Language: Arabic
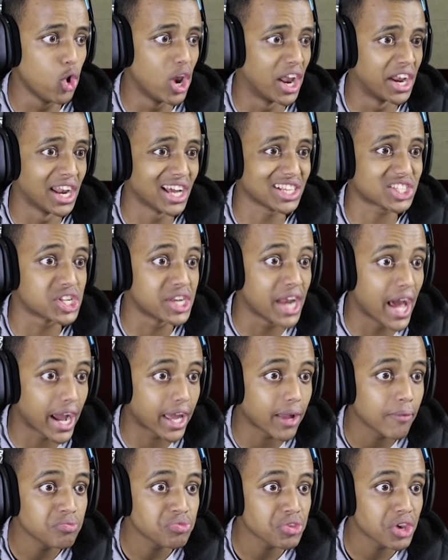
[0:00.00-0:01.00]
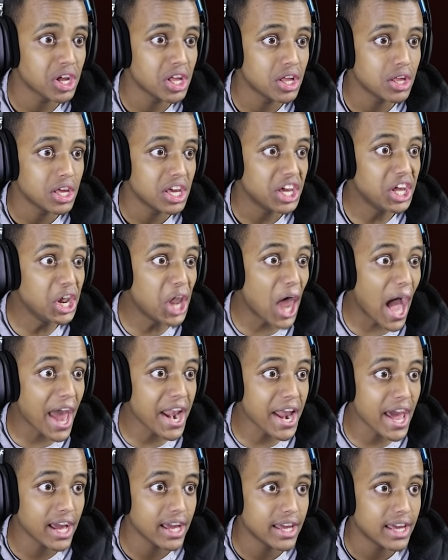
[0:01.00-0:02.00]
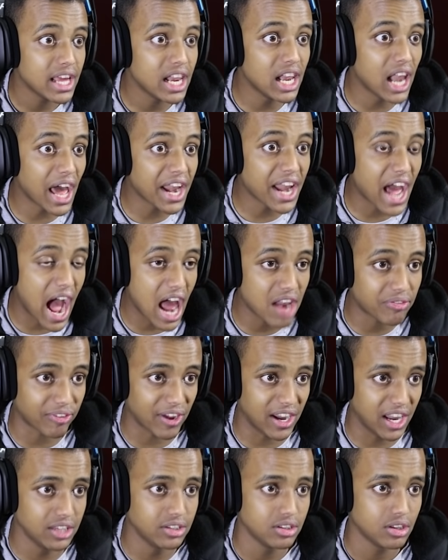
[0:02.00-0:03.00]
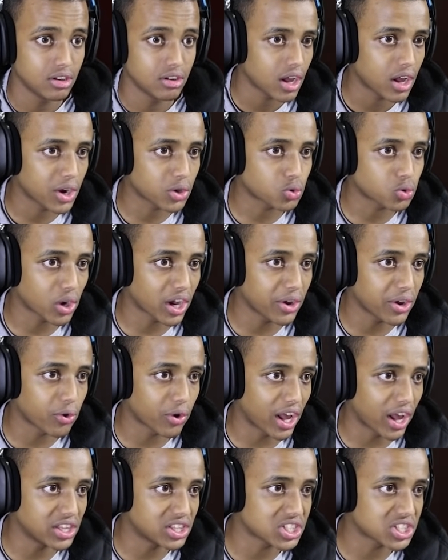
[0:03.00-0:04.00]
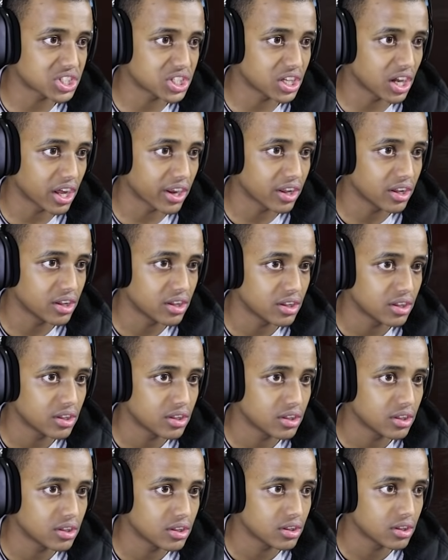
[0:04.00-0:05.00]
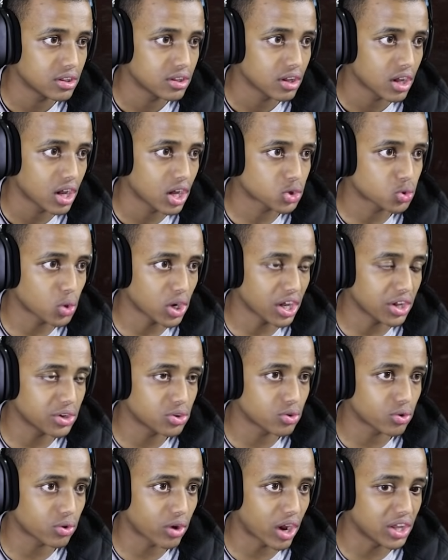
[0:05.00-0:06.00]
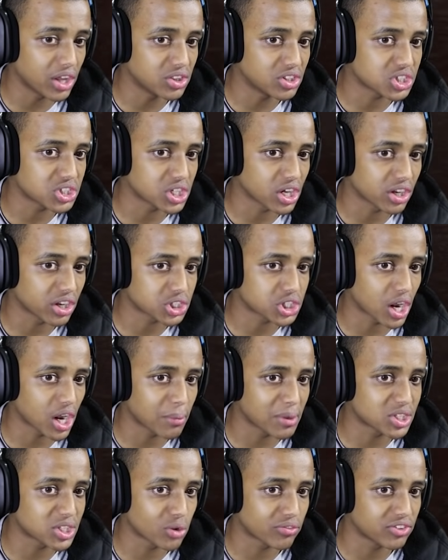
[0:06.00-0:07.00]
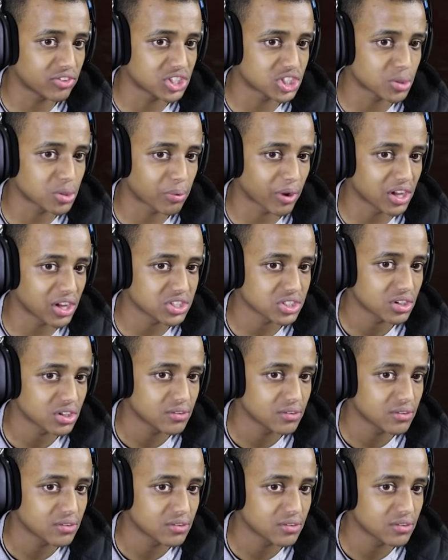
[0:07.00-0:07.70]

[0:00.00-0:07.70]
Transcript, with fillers: كل الناس هناك الا انا الا انا حالف علي انا اتوقع انه راح عند السياره اتوقع انه راح عند السياره ان شاء الله ما يسوي فيني سبرايز